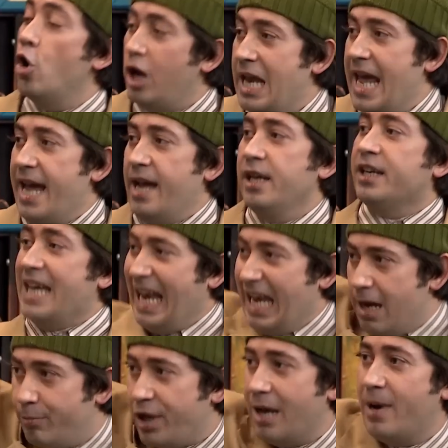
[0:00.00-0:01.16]
Öyle.
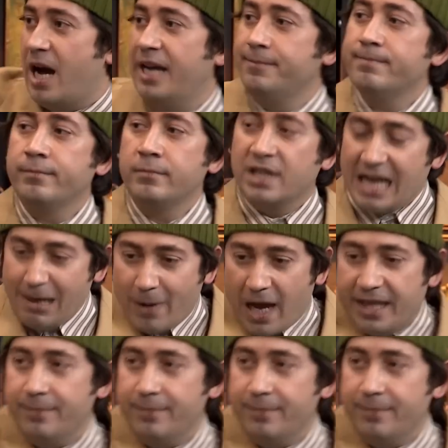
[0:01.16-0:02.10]
Gel lan buraya bakayım. Gel